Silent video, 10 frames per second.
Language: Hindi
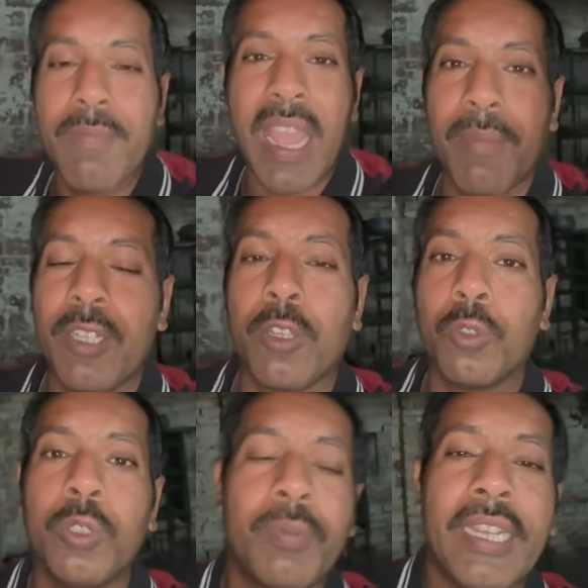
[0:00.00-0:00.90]
मैं अब इनको
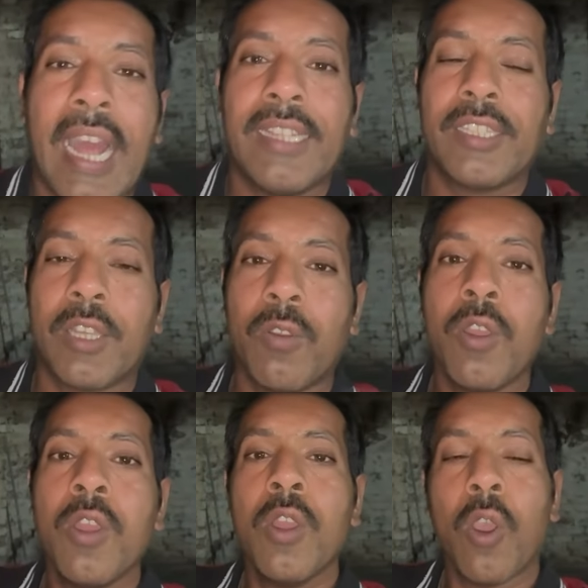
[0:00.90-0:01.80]
दूध भी डाल देता हूँ
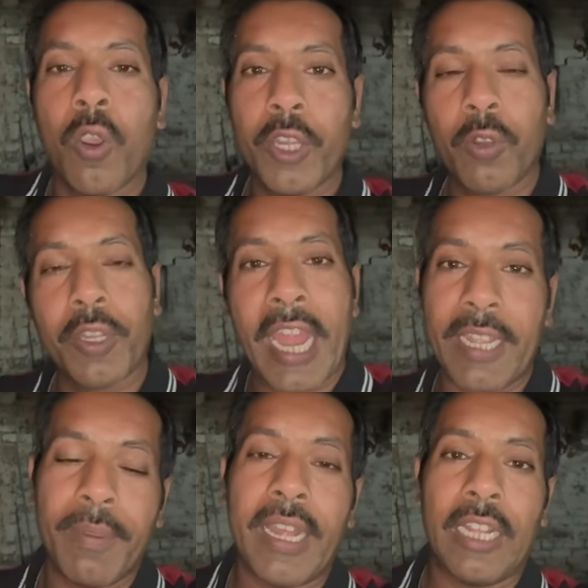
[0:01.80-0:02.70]
और इनको डाइट
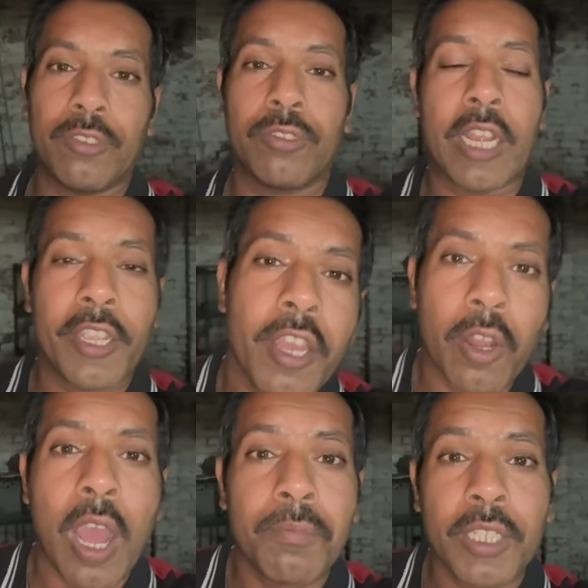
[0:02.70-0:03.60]
भी डाल देता हूँ ताकि ये
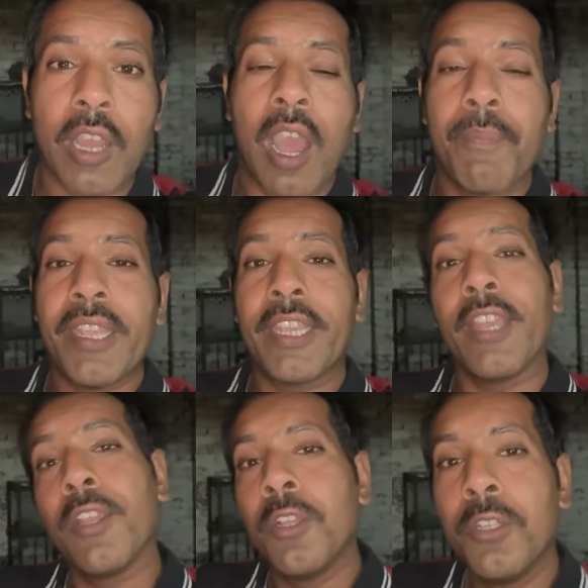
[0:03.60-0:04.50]
आराम से खा पी के
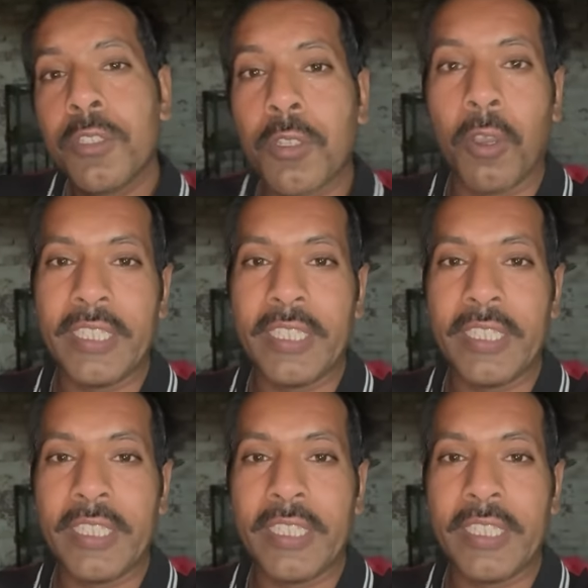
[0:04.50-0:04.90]
सो